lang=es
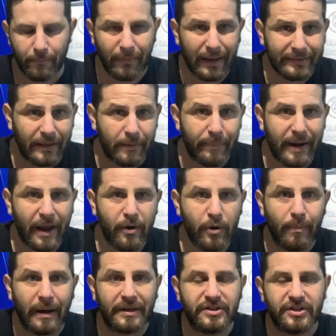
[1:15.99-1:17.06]
Más
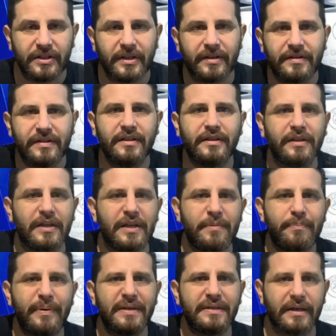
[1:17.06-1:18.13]
temprano Manchester City
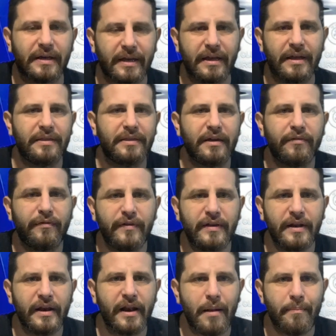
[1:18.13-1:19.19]
y PSG
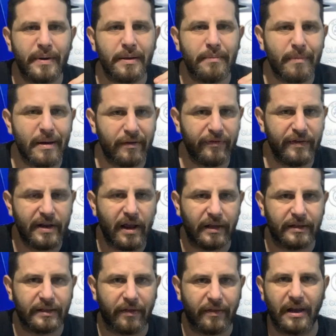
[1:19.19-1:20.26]
definen al primer
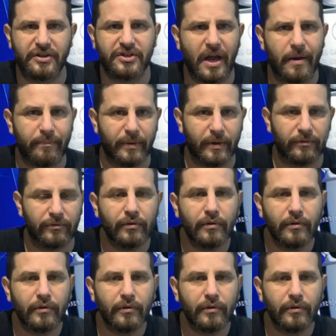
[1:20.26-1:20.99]
finalista de la Champions.